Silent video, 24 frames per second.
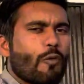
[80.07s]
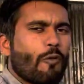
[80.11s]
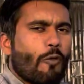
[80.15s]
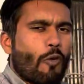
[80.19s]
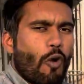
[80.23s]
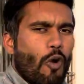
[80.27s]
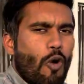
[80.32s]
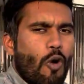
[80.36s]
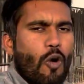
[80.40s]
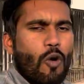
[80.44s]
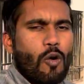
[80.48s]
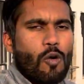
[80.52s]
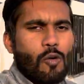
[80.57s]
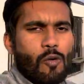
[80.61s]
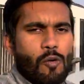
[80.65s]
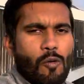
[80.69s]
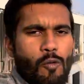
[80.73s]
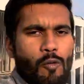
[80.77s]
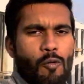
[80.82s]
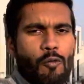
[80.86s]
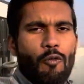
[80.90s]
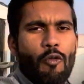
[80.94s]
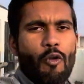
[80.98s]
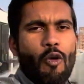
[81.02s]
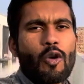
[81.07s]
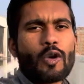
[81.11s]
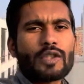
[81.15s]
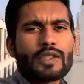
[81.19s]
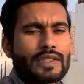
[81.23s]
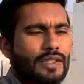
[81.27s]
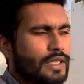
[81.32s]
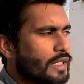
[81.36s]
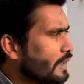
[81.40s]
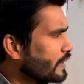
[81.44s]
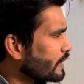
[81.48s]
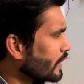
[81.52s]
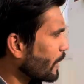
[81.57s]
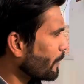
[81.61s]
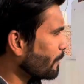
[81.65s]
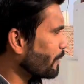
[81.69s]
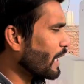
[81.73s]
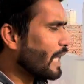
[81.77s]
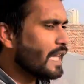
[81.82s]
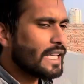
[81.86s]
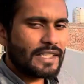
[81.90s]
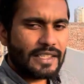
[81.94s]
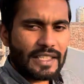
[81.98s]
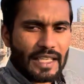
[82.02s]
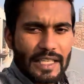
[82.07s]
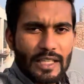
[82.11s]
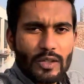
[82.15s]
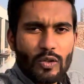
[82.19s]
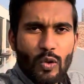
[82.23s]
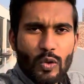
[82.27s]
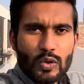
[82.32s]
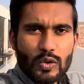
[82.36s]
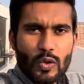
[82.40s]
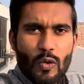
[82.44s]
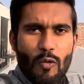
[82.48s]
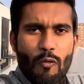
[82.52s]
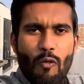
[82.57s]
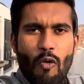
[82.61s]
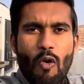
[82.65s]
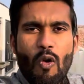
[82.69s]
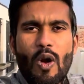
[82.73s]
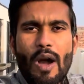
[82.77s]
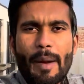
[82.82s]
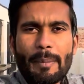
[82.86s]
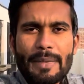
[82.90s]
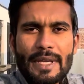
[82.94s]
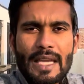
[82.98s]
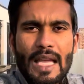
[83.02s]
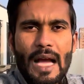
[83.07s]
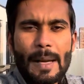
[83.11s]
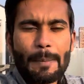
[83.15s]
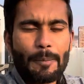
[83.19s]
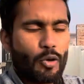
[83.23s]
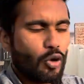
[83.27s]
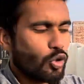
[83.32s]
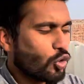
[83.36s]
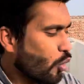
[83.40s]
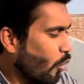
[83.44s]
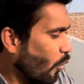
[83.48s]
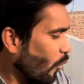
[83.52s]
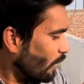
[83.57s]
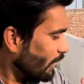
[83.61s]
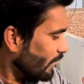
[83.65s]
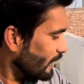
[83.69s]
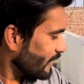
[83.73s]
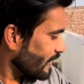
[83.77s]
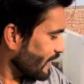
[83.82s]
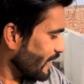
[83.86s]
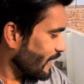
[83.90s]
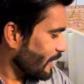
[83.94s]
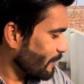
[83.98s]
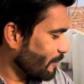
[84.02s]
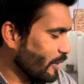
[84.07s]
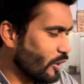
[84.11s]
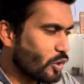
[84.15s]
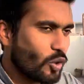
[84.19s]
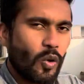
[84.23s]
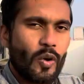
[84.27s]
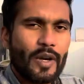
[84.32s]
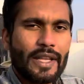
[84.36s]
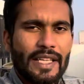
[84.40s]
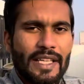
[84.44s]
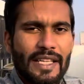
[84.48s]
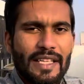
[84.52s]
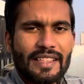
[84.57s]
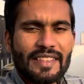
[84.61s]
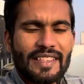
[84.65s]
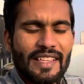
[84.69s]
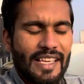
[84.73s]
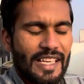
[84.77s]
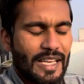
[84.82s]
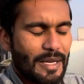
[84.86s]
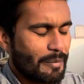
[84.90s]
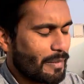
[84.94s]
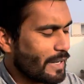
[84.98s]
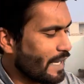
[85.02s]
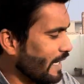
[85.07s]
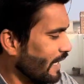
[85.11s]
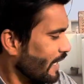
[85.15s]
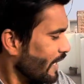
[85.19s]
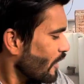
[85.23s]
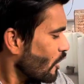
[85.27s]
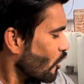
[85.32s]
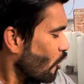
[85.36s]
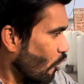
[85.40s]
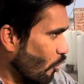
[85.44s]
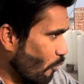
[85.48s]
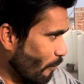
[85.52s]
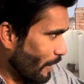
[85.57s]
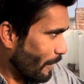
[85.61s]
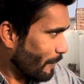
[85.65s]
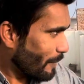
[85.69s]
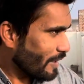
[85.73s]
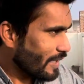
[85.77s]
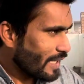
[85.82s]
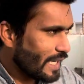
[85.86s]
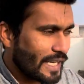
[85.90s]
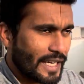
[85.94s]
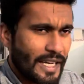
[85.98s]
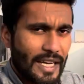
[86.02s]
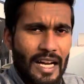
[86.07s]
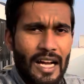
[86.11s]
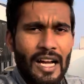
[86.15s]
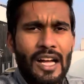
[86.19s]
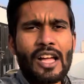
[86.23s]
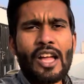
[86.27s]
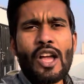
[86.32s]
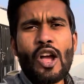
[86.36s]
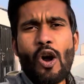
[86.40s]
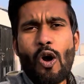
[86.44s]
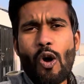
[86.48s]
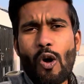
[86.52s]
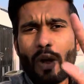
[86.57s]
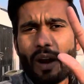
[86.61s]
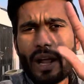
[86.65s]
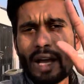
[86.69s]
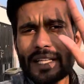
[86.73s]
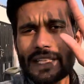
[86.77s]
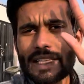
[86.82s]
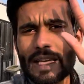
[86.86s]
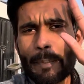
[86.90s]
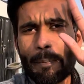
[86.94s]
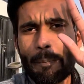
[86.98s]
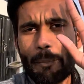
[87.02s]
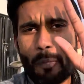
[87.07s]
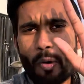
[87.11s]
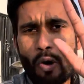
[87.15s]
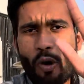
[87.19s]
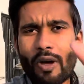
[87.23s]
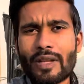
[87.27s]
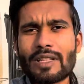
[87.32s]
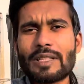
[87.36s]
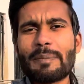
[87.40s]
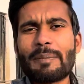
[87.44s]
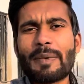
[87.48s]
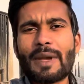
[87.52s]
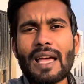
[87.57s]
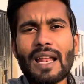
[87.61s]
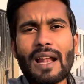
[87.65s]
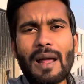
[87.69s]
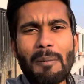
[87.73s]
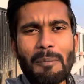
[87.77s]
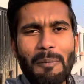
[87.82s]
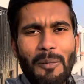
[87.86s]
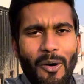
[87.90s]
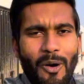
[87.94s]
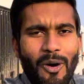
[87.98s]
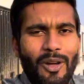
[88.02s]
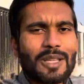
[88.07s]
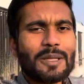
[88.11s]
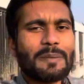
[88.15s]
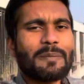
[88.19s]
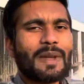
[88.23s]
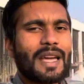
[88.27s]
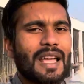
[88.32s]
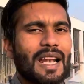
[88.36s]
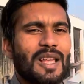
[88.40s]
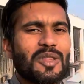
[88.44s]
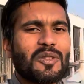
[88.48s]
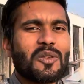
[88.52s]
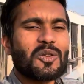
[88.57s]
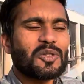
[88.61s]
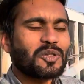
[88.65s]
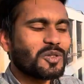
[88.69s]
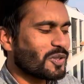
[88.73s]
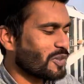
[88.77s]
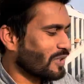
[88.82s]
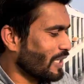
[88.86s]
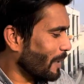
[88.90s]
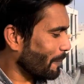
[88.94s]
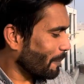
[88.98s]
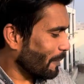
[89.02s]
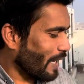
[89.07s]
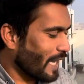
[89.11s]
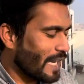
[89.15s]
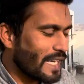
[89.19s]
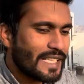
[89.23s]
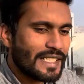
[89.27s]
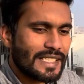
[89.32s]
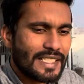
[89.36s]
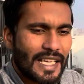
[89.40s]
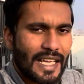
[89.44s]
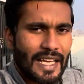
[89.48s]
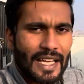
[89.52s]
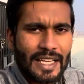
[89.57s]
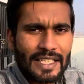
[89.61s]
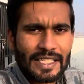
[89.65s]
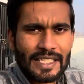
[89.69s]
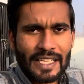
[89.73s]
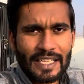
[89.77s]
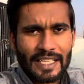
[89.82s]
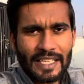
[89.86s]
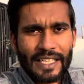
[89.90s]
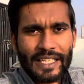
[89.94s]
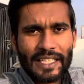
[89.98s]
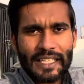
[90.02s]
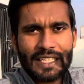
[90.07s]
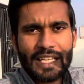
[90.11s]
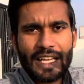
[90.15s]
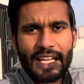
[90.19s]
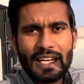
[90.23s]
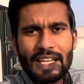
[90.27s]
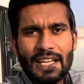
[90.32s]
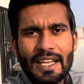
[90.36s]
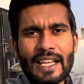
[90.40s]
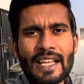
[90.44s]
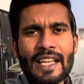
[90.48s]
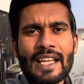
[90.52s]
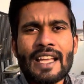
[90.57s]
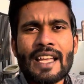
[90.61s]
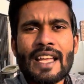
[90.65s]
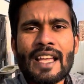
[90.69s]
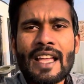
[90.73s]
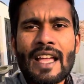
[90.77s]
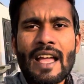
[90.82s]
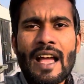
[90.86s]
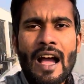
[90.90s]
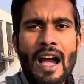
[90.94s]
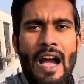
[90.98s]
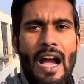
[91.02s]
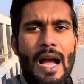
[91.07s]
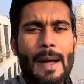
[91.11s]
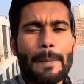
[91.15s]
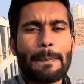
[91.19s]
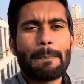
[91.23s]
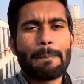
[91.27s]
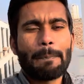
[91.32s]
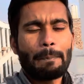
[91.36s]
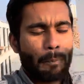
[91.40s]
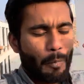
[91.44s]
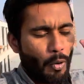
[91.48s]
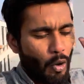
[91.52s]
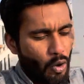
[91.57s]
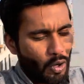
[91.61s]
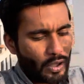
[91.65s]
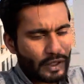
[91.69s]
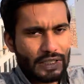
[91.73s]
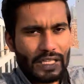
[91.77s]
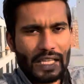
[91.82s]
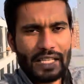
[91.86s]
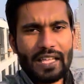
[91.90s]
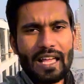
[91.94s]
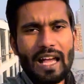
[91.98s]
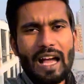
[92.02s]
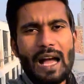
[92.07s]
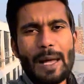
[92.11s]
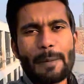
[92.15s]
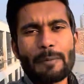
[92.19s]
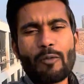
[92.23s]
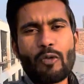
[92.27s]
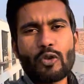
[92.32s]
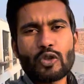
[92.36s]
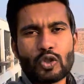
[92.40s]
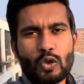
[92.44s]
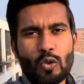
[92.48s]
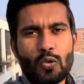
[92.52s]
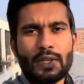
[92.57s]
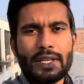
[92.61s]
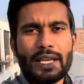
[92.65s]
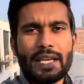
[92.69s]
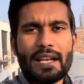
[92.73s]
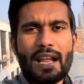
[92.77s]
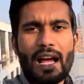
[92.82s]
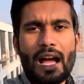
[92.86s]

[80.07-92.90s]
वो वो सरप्राइज़ नहीं दोस्तों वो अभी आपको थोड़ी देर में थोड़ी ही देर में उम्र बताएगा और आज एक बहुत ही प्यारा बहुत ही प्यारा दोस्तों सरप्राइज है यकीन करें आप बहुत ज़्यादा आप वो सुन के ना